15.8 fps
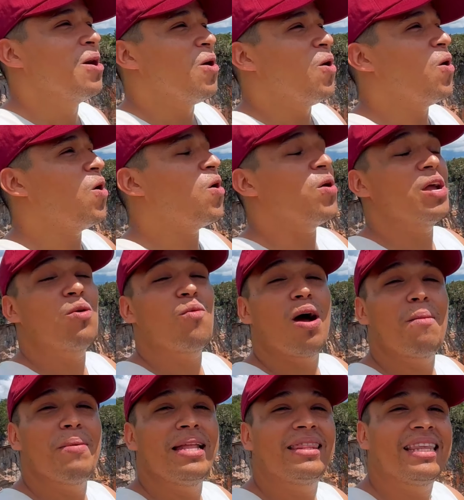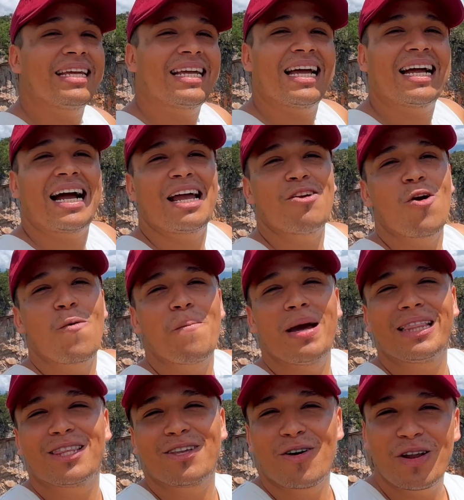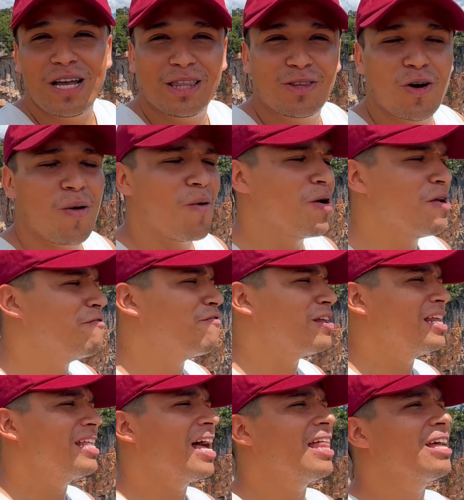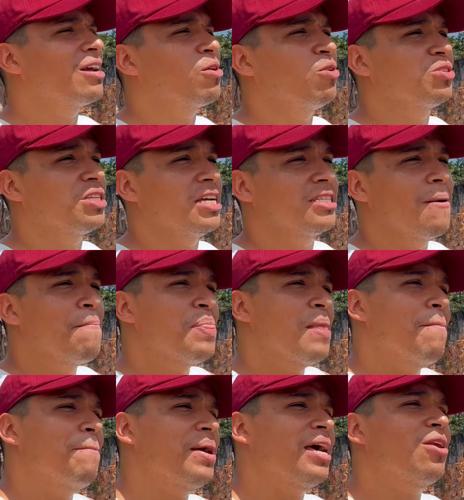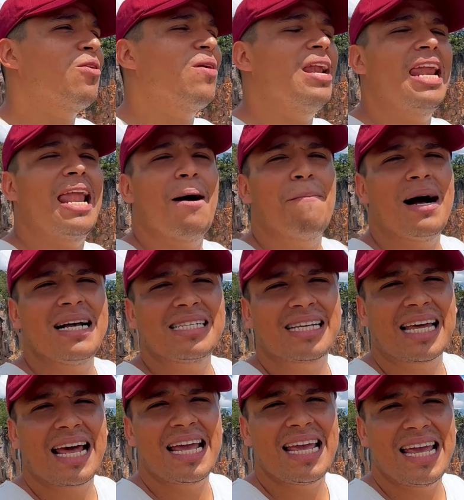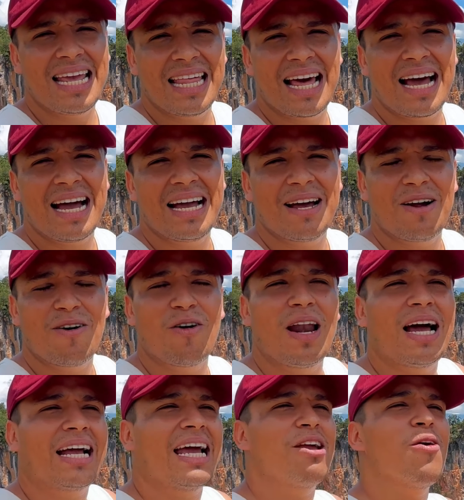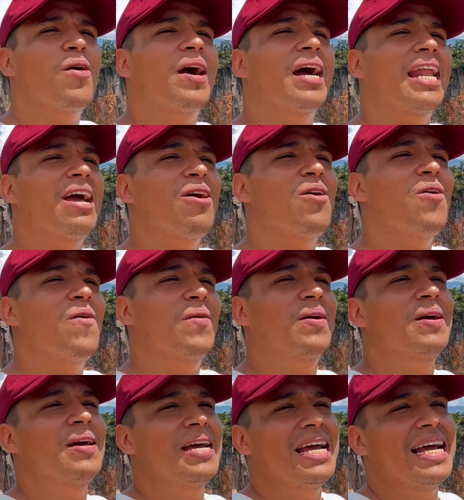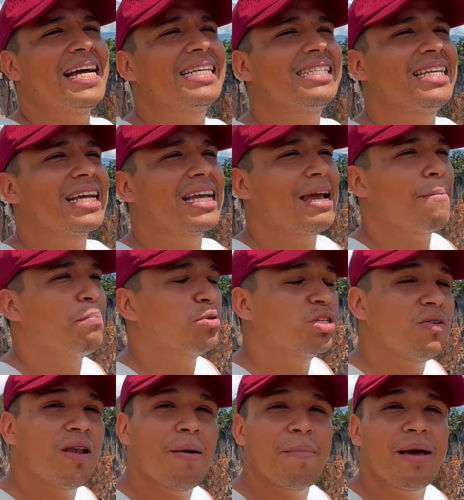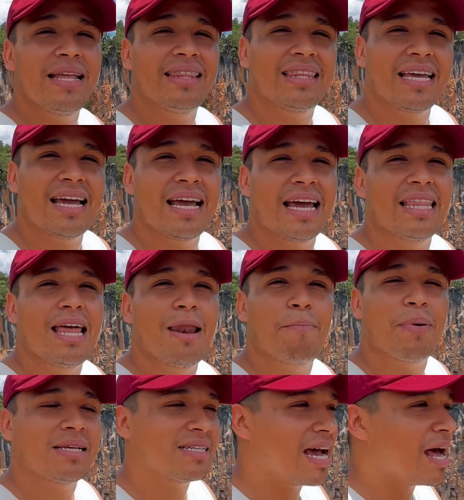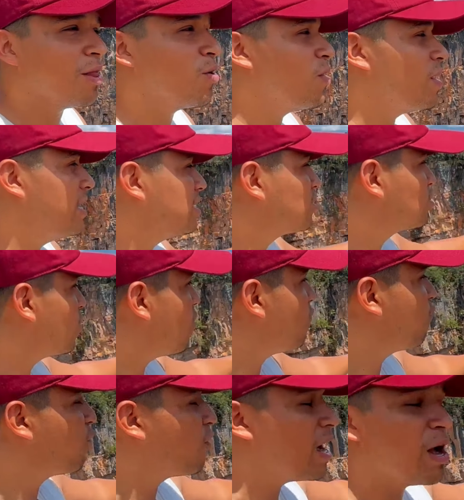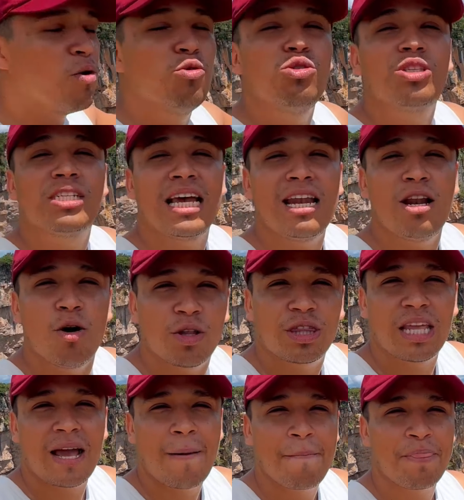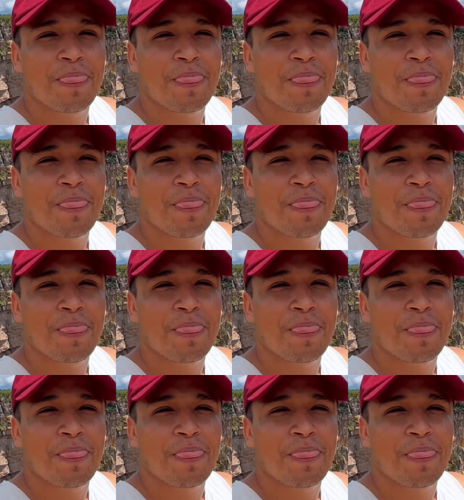o igualmente que cayó un meteorito o infinidad de cosas. Pero la más creída eh, o la que yo creo es de que posiblemente en el pasado esto fue un cenote